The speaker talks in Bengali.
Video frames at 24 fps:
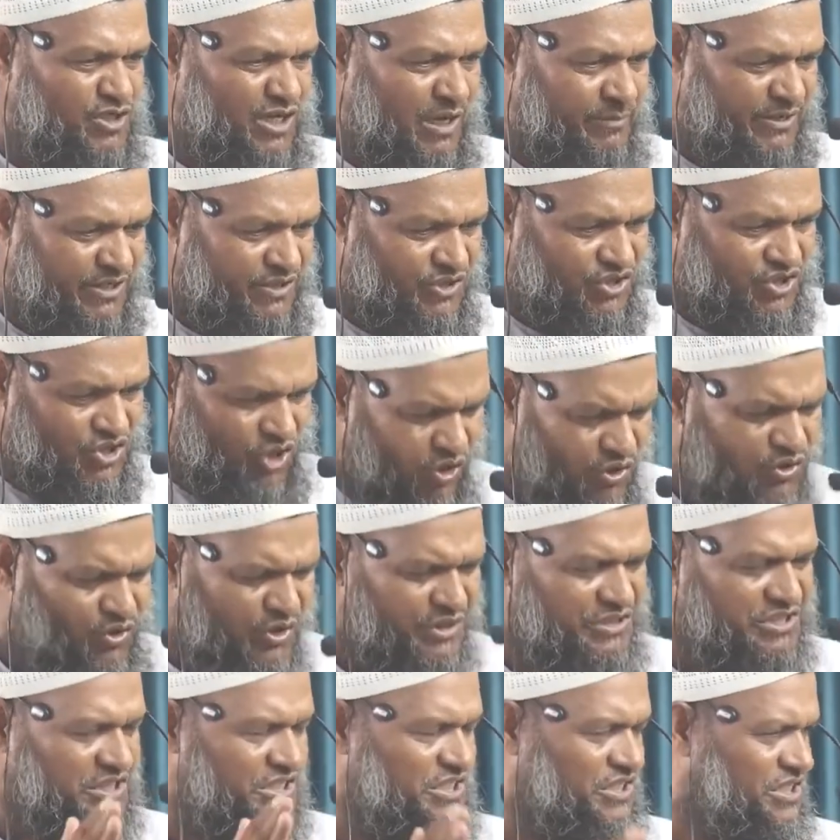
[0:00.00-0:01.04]
প্রসাবের
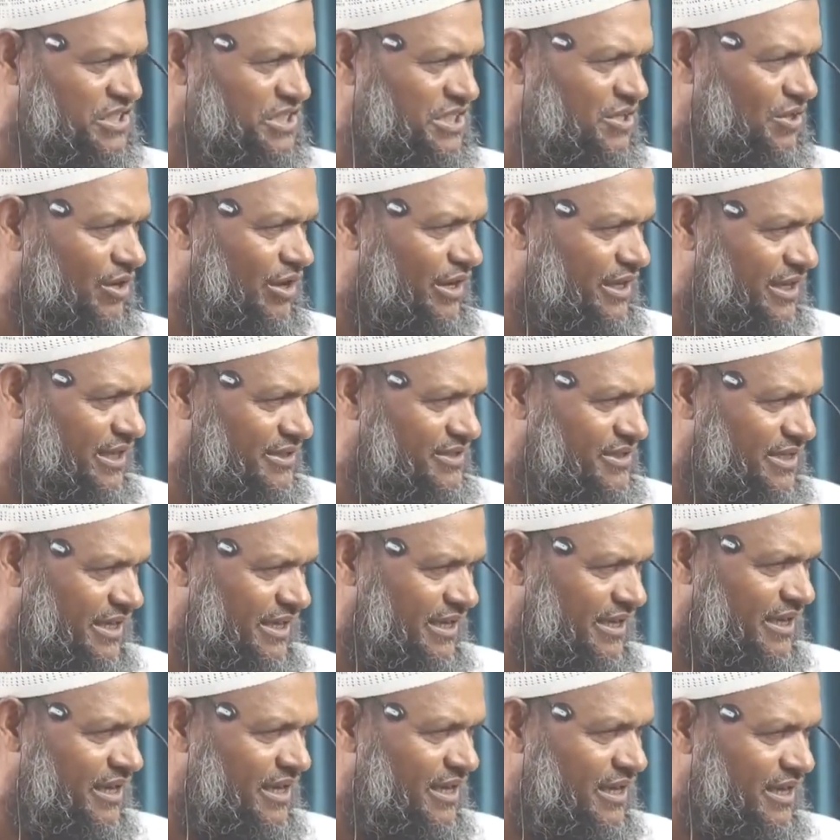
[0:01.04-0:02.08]
জন্য সৃষ্টি করা
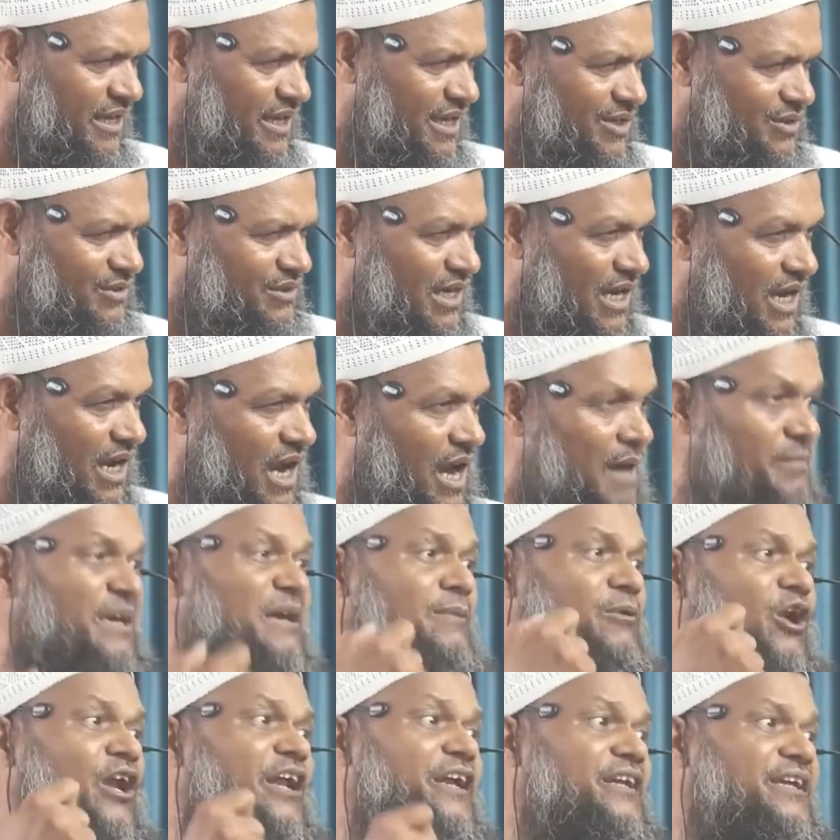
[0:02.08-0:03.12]
হয়েছে এই কথা
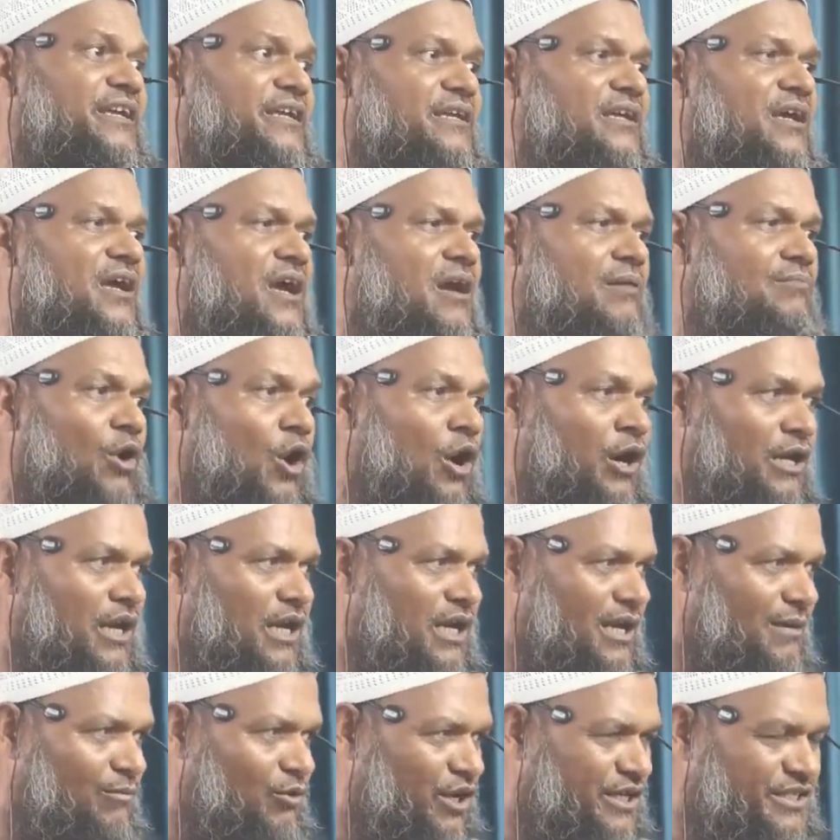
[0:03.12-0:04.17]
আমি বলিনি মহান
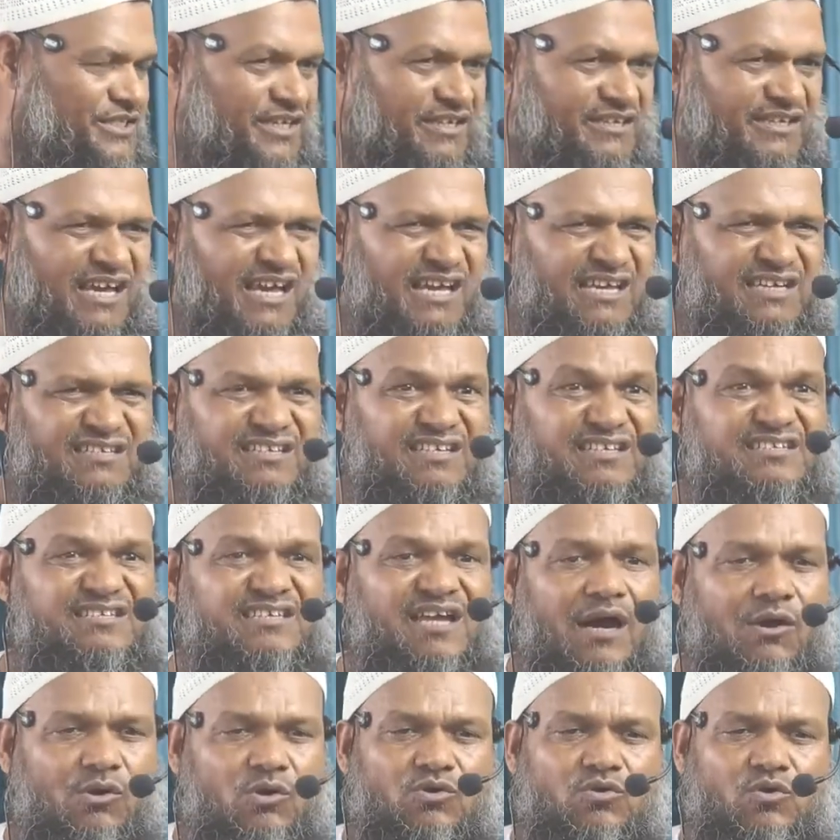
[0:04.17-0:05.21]
আল্লাহ বলেছেন
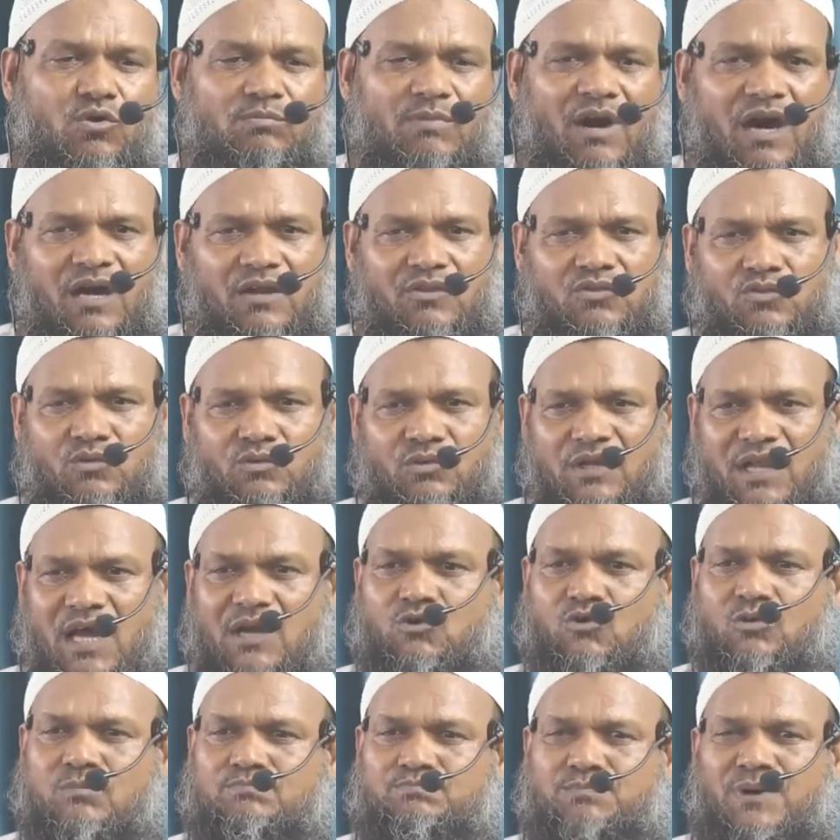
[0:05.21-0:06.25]
নিসা হুকুম
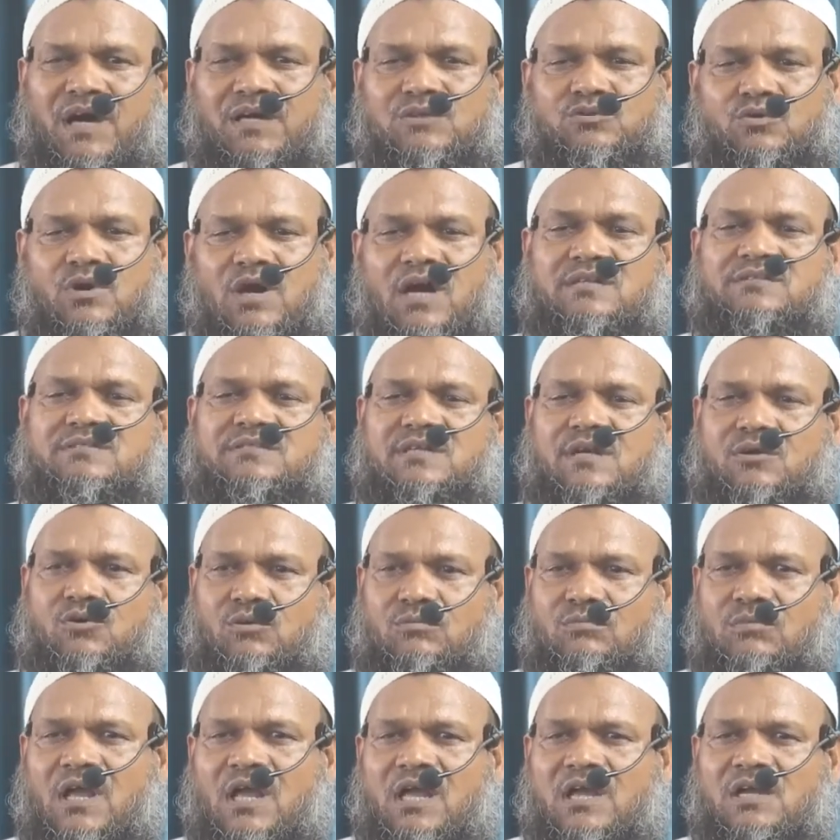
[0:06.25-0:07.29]
হারসুল্লাকুম ফাকু
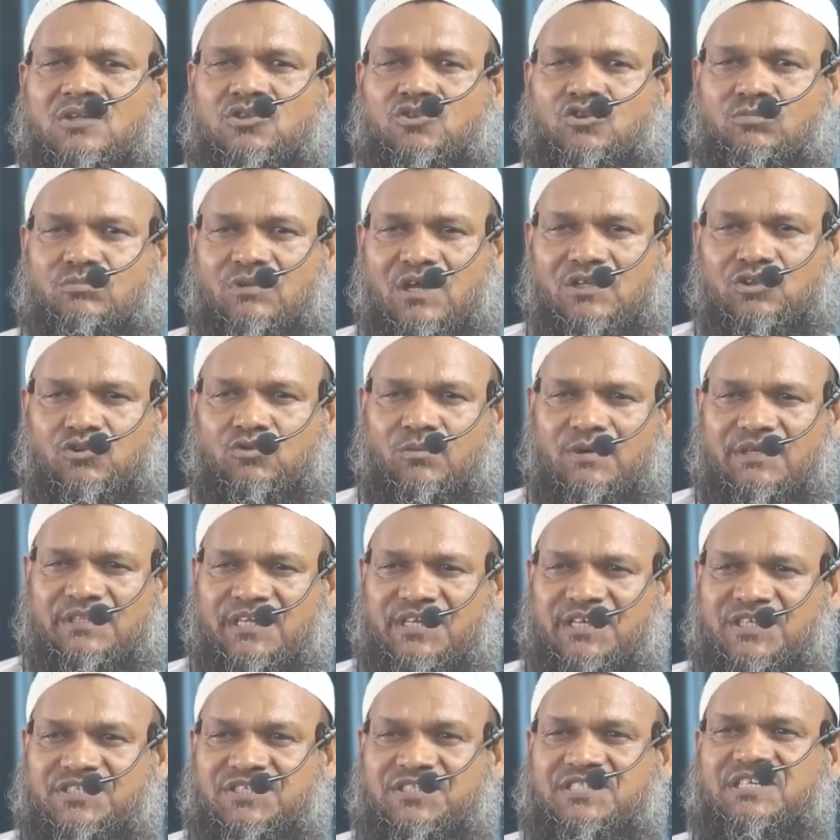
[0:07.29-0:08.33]
হারসাকুম তোমরা
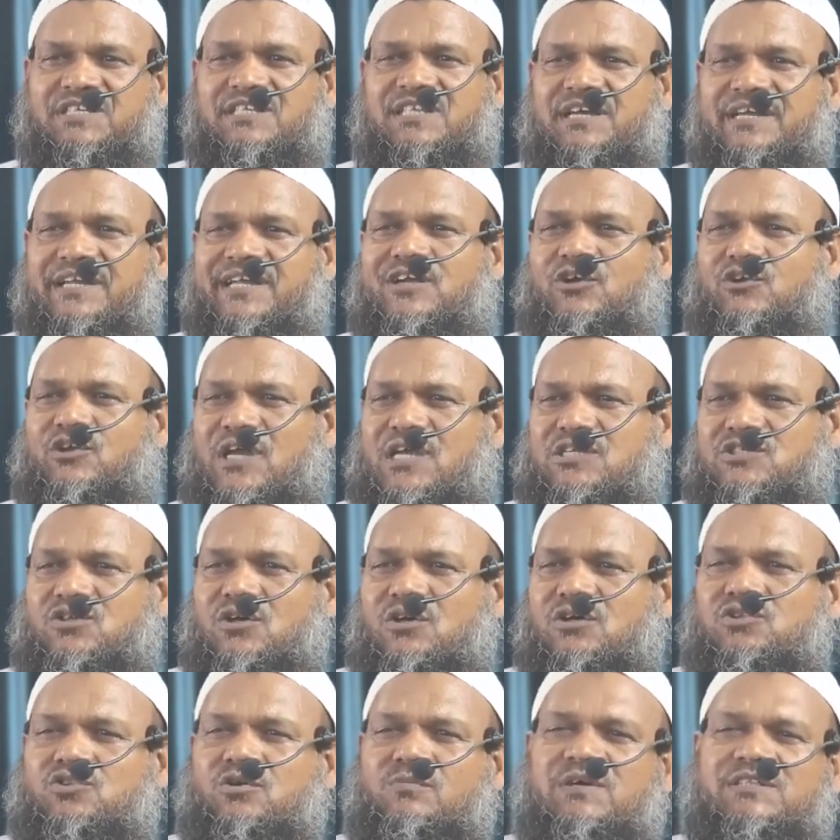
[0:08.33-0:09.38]
তোমাদের স্ত্রীদের নিকটে
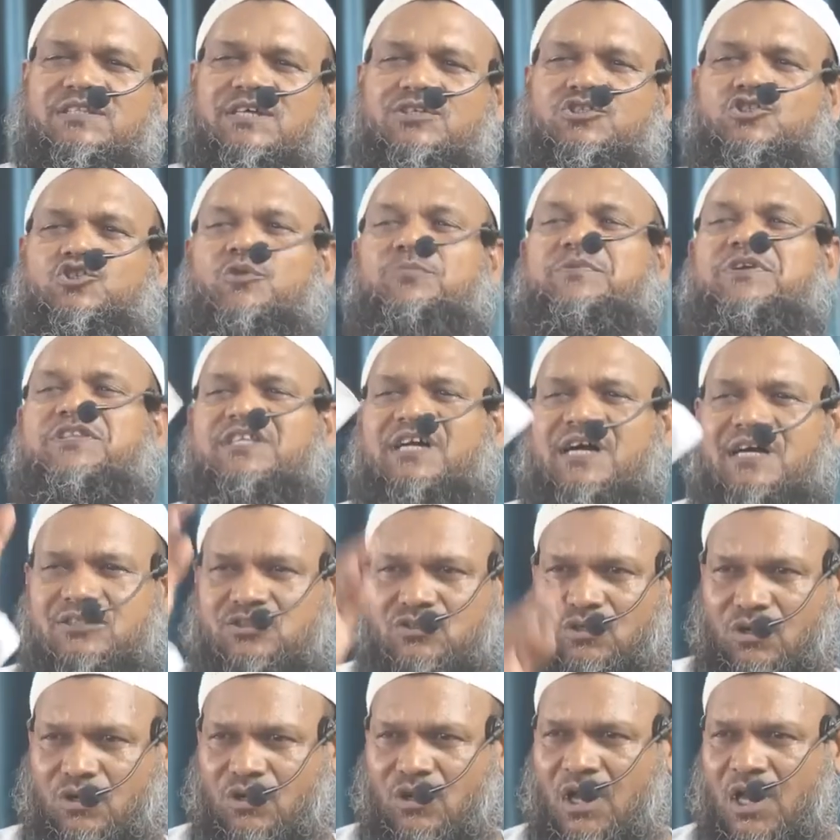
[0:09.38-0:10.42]
আসো তোমাদের জমিতে
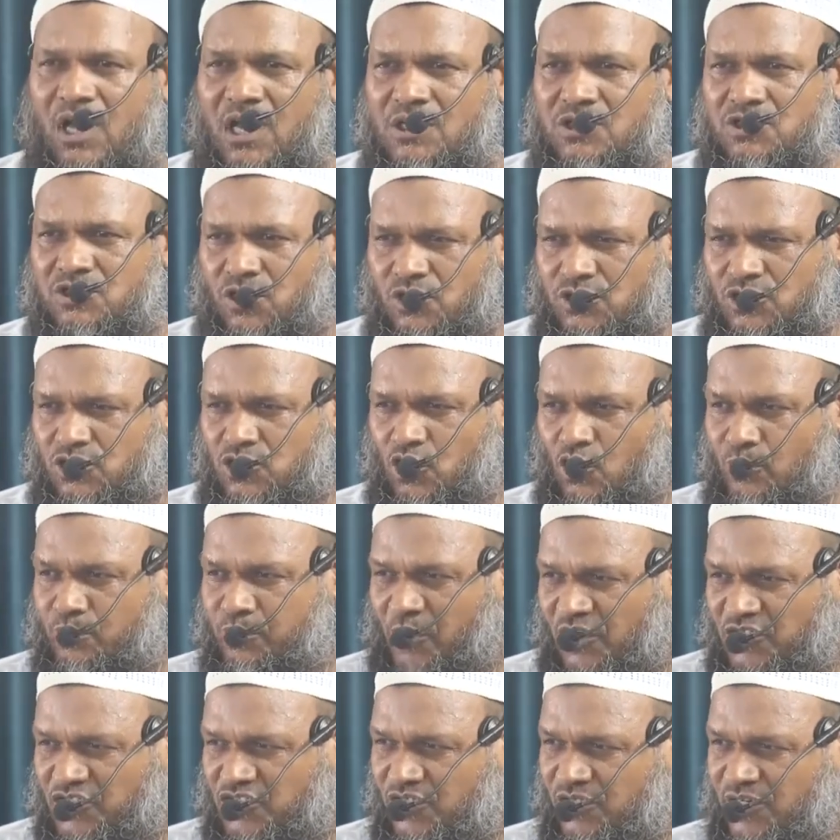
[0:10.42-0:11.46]
আসো শস্য
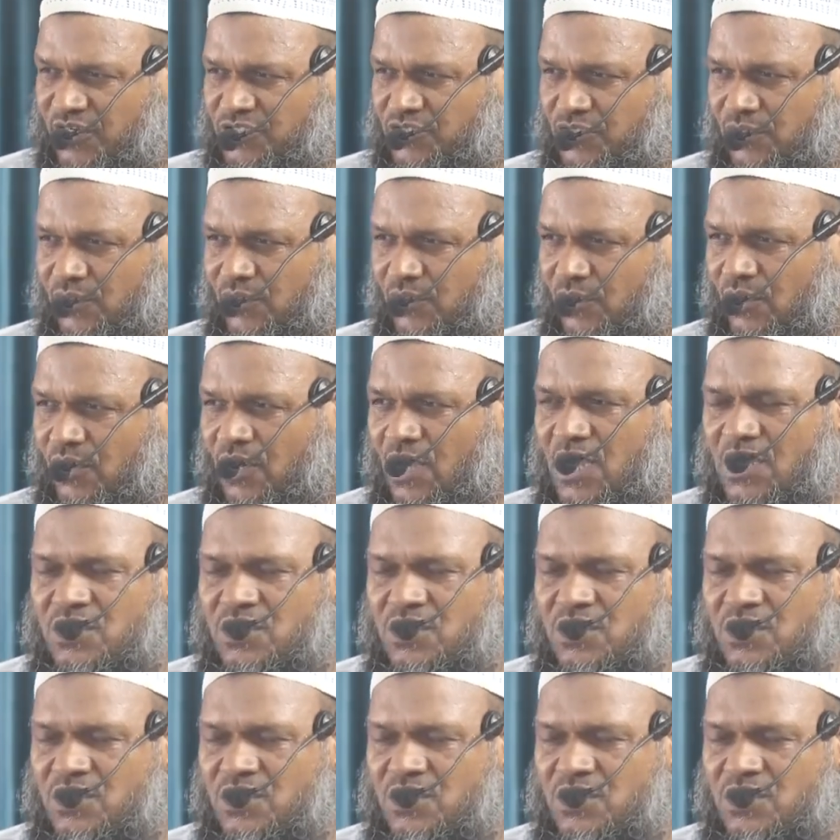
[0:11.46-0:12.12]
উপার্জনের জন্য